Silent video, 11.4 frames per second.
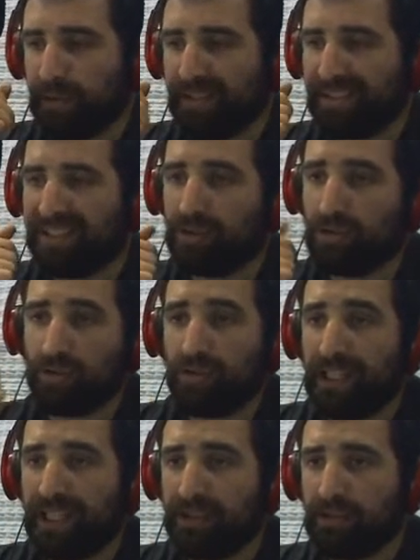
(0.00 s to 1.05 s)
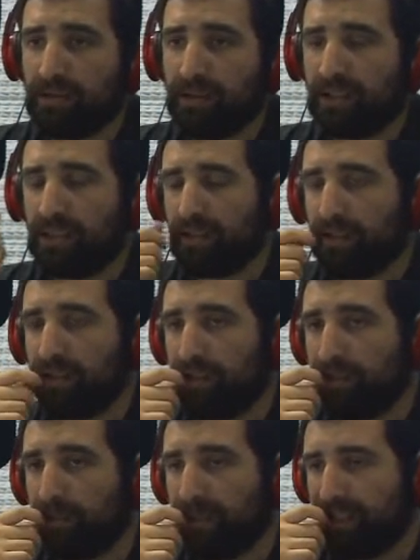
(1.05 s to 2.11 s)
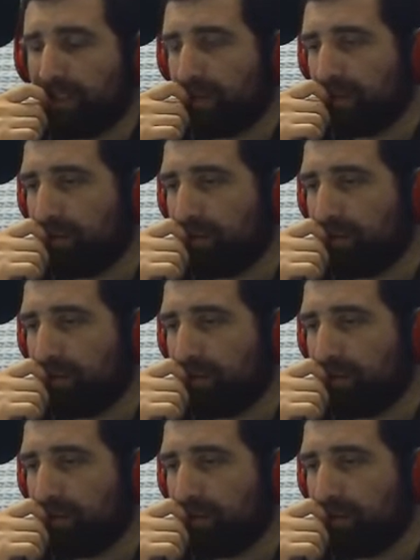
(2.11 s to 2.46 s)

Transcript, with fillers: ¿Vas a estar todo el año allá en, España?